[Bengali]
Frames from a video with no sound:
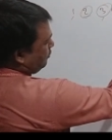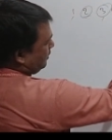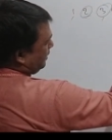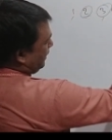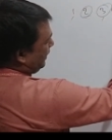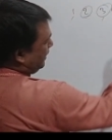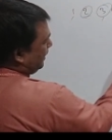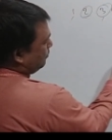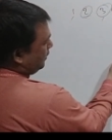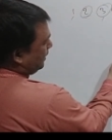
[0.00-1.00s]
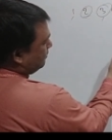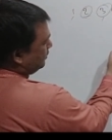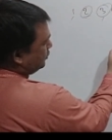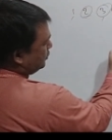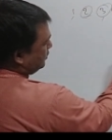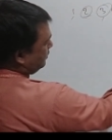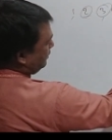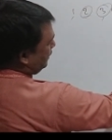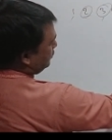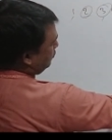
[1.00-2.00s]
সংখ্যাটা এক এবং একত্রিশ
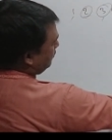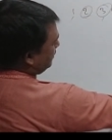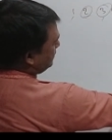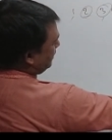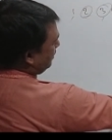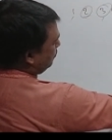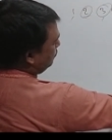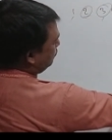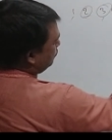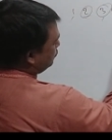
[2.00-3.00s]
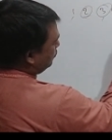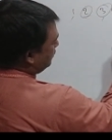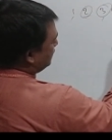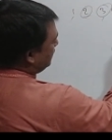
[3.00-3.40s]
এই সংখ্যা ছাড়া অন্য কোনো সংখ্যা